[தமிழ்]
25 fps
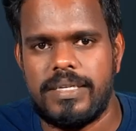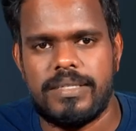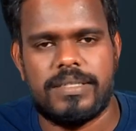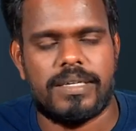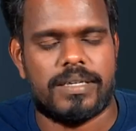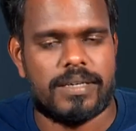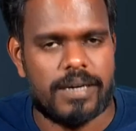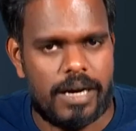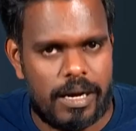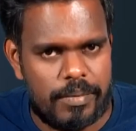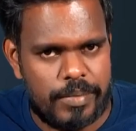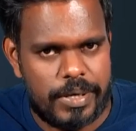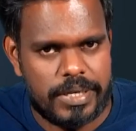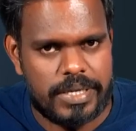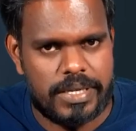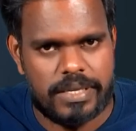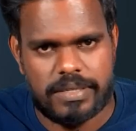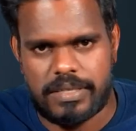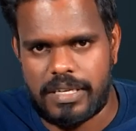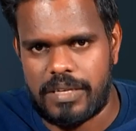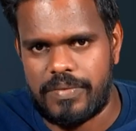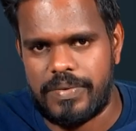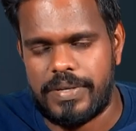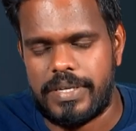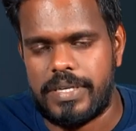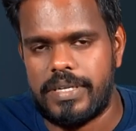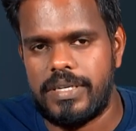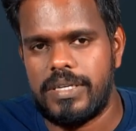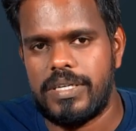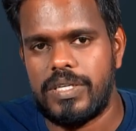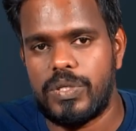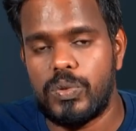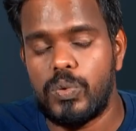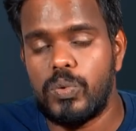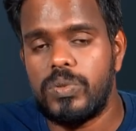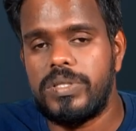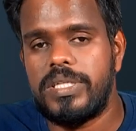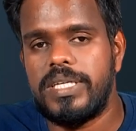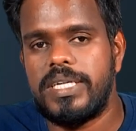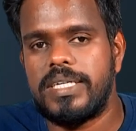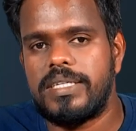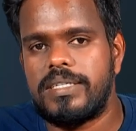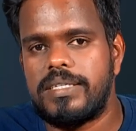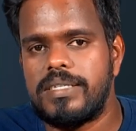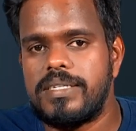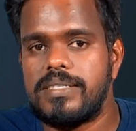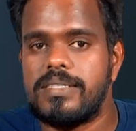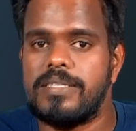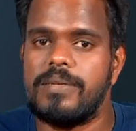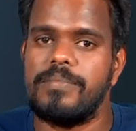இந்த காமாக்கியா தேவிக்கு நூற்றி
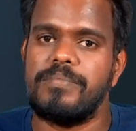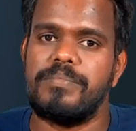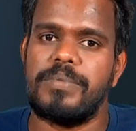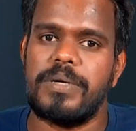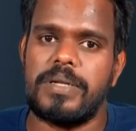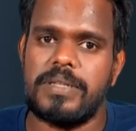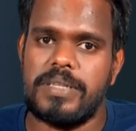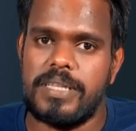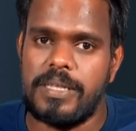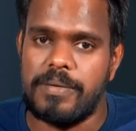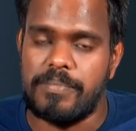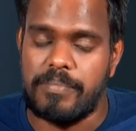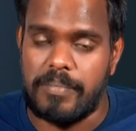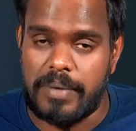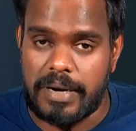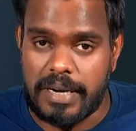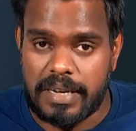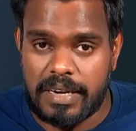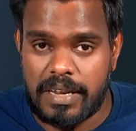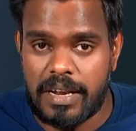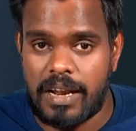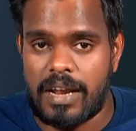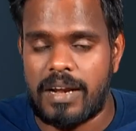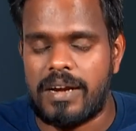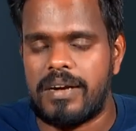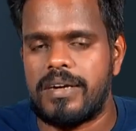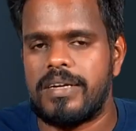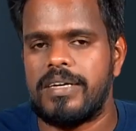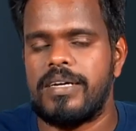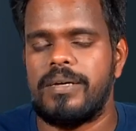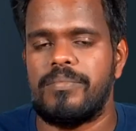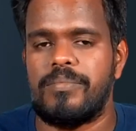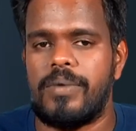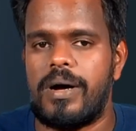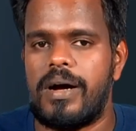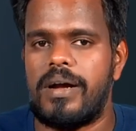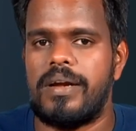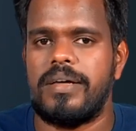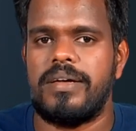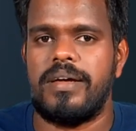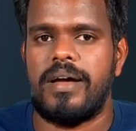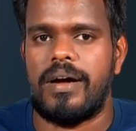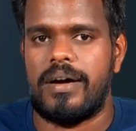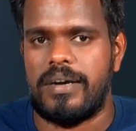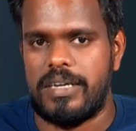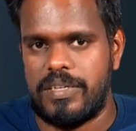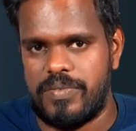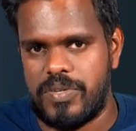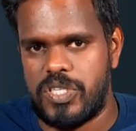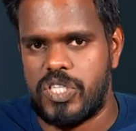எட்டு செம்பருத்தி மலர்களான மாலையை
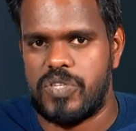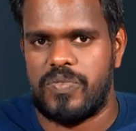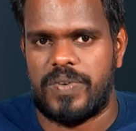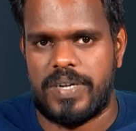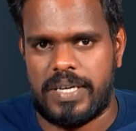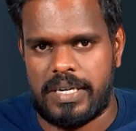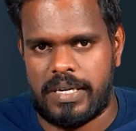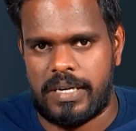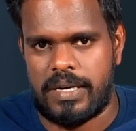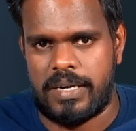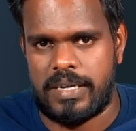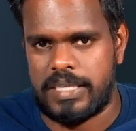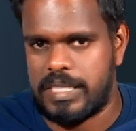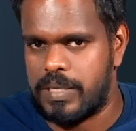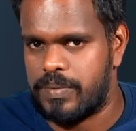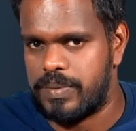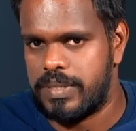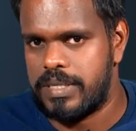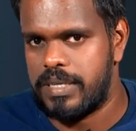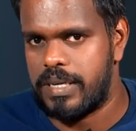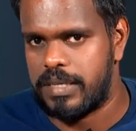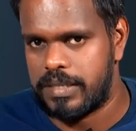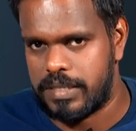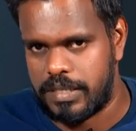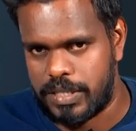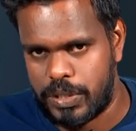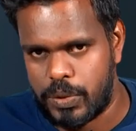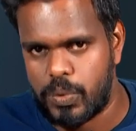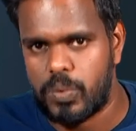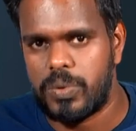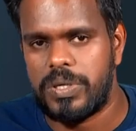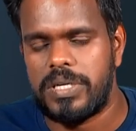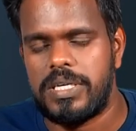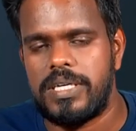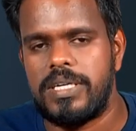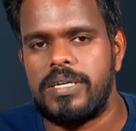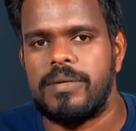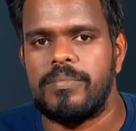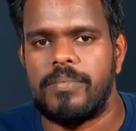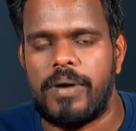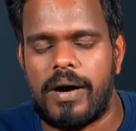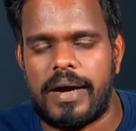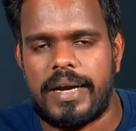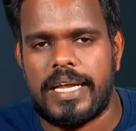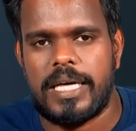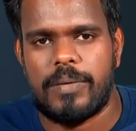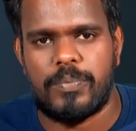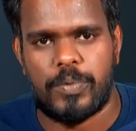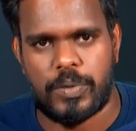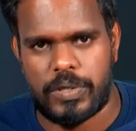அணிவிச்சு வணங்கினா அதாவது அந்த யோனிக்கு
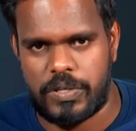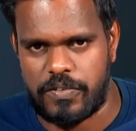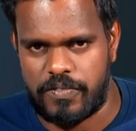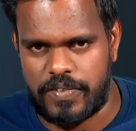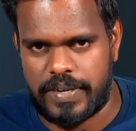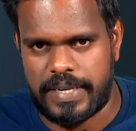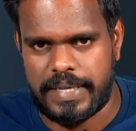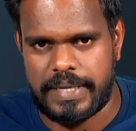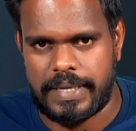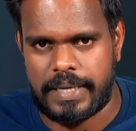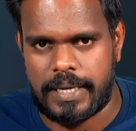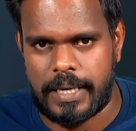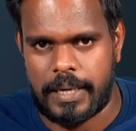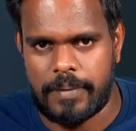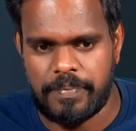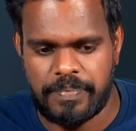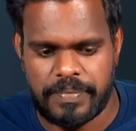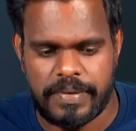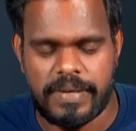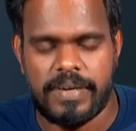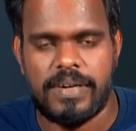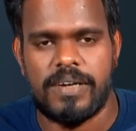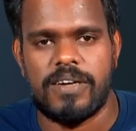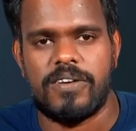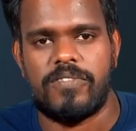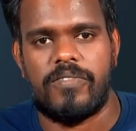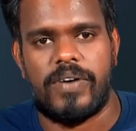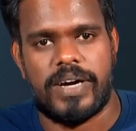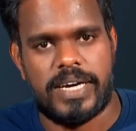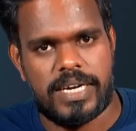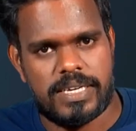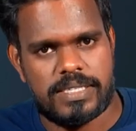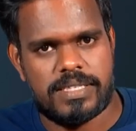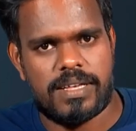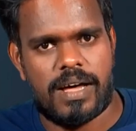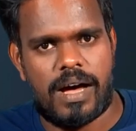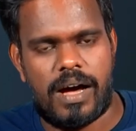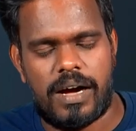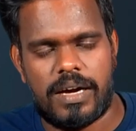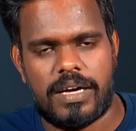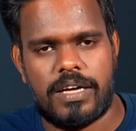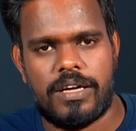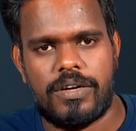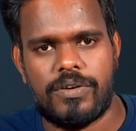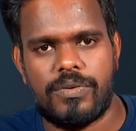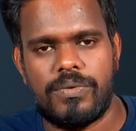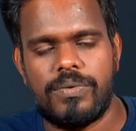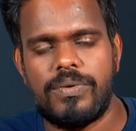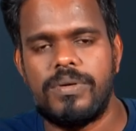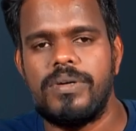மாலையை போட்டு வணங்கினா வயசு
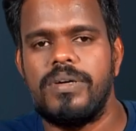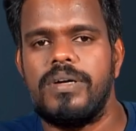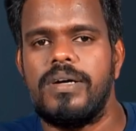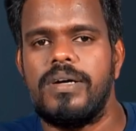ஆகியும்